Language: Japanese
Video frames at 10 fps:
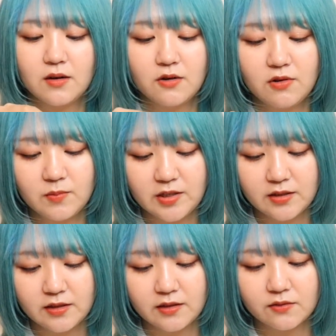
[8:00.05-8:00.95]
柄は見え
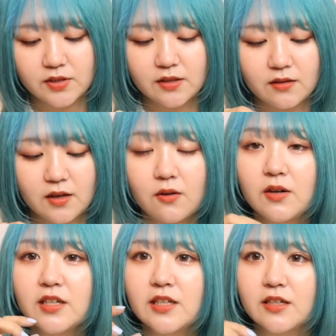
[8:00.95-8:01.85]
ないけどさ、
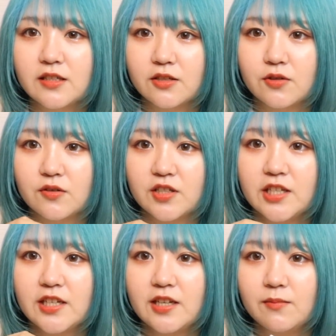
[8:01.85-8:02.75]
可愛い感じのあの
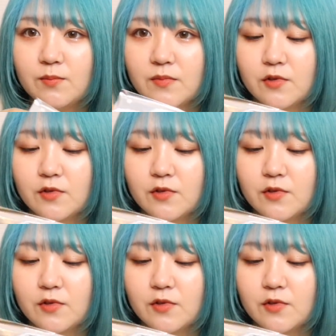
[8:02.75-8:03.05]
ジェネケン